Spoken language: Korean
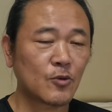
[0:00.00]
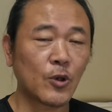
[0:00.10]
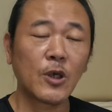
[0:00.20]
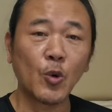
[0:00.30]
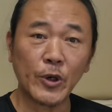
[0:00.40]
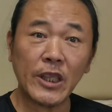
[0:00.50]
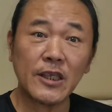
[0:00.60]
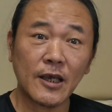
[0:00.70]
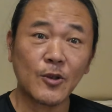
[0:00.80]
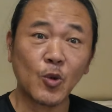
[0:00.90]
되게 오랜
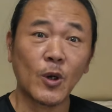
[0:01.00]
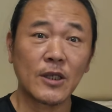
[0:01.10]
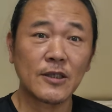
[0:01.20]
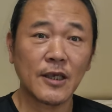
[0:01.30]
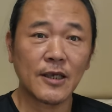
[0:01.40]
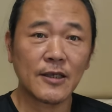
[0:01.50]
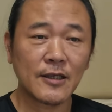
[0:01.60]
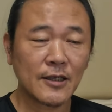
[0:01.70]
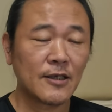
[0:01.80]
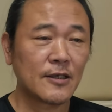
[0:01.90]
기간 동안 예,
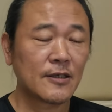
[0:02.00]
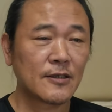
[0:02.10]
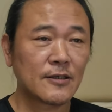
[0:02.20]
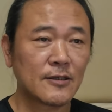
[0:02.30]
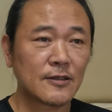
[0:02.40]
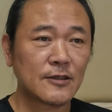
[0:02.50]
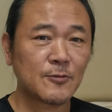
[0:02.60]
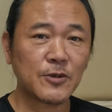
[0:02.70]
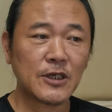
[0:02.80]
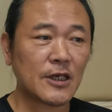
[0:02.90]

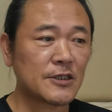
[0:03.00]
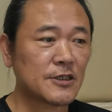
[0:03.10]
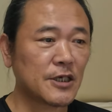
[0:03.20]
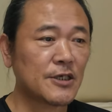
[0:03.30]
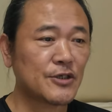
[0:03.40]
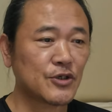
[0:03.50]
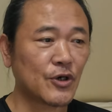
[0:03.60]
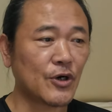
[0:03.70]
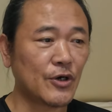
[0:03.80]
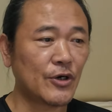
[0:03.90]
집필을 하신
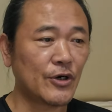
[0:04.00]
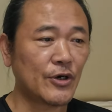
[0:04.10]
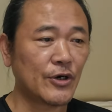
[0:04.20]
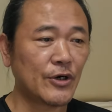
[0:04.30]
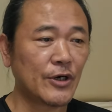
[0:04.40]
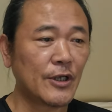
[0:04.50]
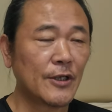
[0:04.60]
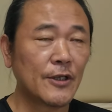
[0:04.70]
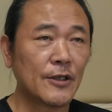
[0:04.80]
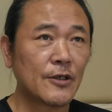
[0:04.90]
책이죠. 어,
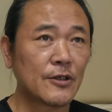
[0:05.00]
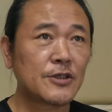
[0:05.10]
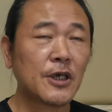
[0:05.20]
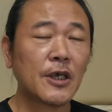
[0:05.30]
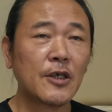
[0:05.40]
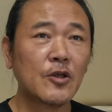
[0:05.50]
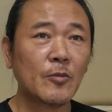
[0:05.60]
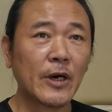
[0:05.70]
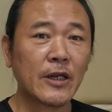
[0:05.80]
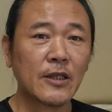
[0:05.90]
이
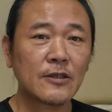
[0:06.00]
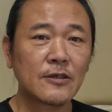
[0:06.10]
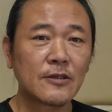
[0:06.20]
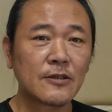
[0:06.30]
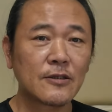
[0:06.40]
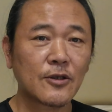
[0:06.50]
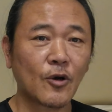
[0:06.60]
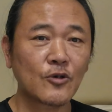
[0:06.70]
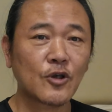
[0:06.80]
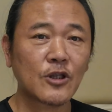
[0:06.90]
책에서 말하는
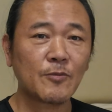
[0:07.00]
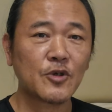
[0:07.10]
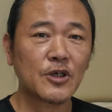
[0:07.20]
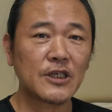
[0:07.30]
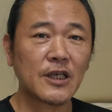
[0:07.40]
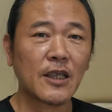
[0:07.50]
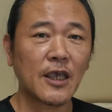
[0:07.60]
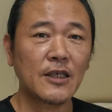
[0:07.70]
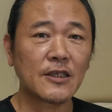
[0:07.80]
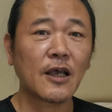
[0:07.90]
경성탐정
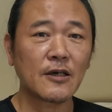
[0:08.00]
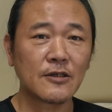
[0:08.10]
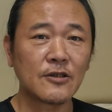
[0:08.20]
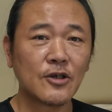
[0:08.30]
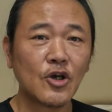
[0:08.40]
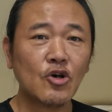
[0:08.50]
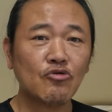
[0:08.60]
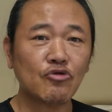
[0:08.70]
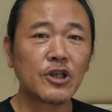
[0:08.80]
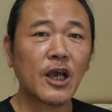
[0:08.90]
이상의 이상은
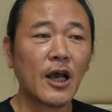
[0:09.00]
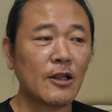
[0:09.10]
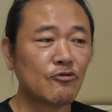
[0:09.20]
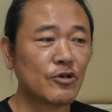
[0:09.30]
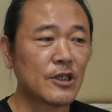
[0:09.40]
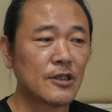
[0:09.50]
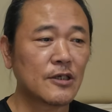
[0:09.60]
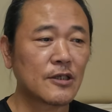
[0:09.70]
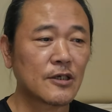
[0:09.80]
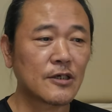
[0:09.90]
우리가 알고
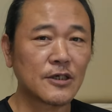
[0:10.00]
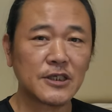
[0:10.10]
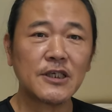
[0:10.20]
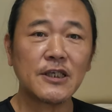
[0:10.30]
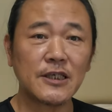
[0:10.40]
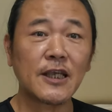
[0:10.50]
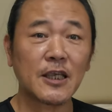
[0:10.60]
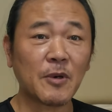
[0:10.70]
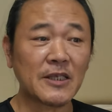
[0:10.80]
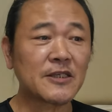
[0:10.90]
있는 그 시인
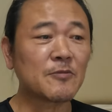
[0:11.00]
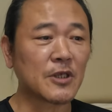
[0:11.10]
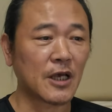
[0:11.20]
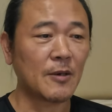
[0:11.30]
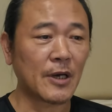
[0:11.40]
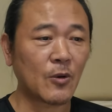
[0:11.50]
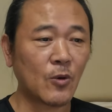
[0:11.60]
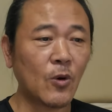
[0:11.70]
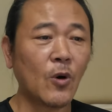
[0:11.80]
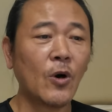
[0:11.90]
이상이 맞습니다.
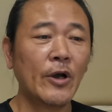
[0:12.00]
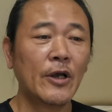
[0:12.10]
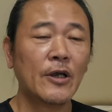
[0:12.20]
맞고